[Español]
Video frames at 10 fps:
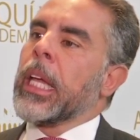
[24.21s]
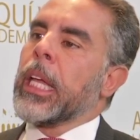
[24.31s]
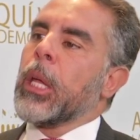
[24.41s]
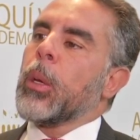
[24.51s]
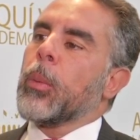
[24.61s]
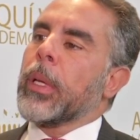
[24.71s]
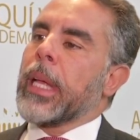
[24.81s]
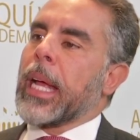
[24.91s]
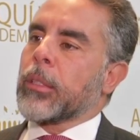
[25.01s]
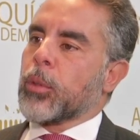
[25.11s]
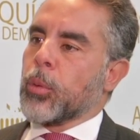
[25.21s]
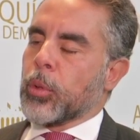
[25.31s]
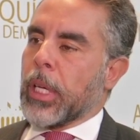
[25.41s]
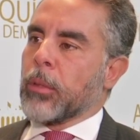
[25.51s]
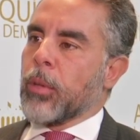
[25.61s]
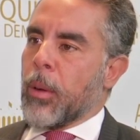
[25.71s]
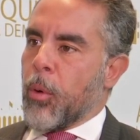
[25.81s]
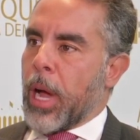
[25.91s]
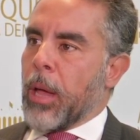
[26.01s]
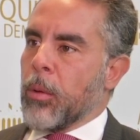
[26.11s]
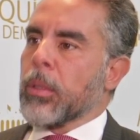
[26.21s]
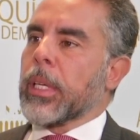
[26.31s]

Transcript: y ya estoy buscando un abogado